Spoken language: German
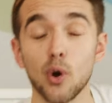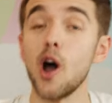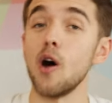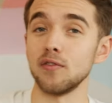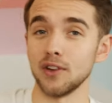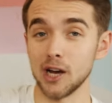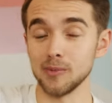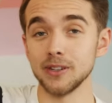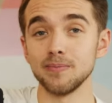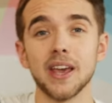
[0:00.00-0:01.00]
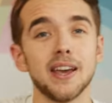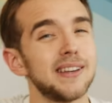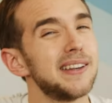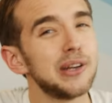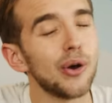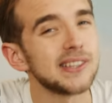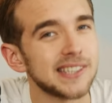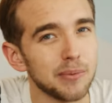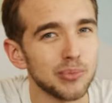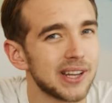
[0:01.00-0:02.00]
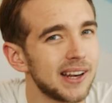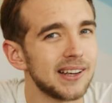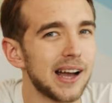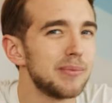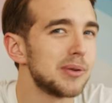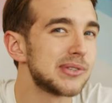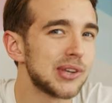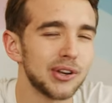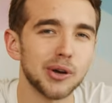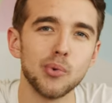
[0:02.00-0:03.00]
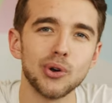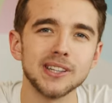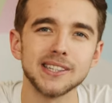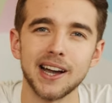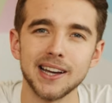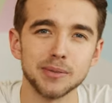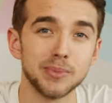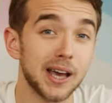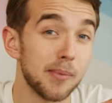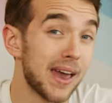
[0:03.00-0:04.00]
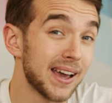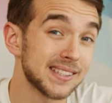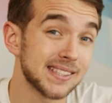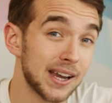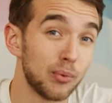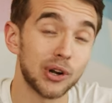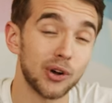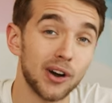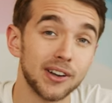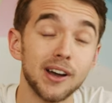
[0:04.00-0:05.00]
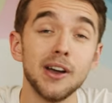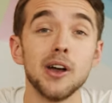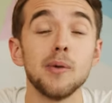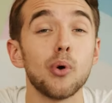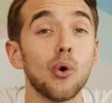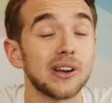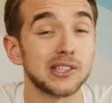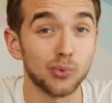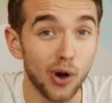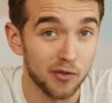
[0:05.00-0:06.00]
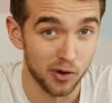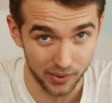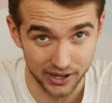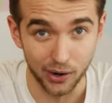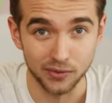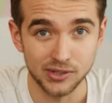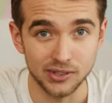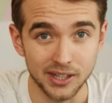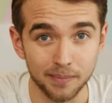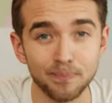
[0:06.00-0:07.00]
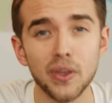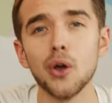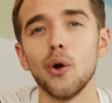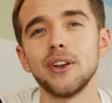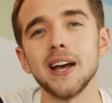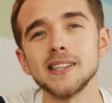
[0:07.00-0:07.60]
RAW-Aufnahme. Denn die neuen Z-Modelle haben die besondere Möglichkeit, mit einem externen Recorder im ProRes RAW-Format aufzunehmen. Und